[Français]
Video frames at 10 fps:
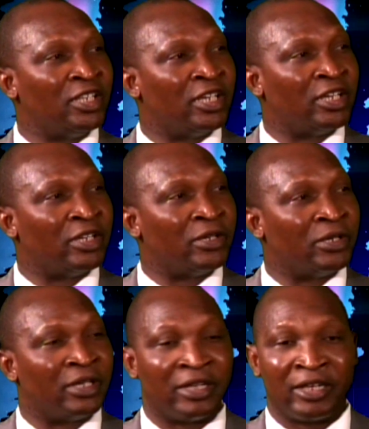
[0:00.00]
euh,
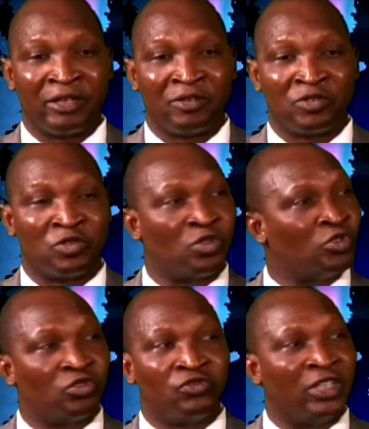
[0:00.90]
se
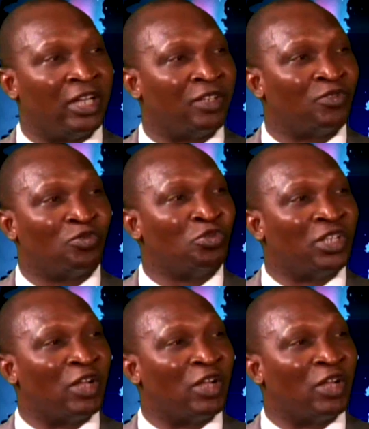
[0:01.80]
retrouve dans toutes les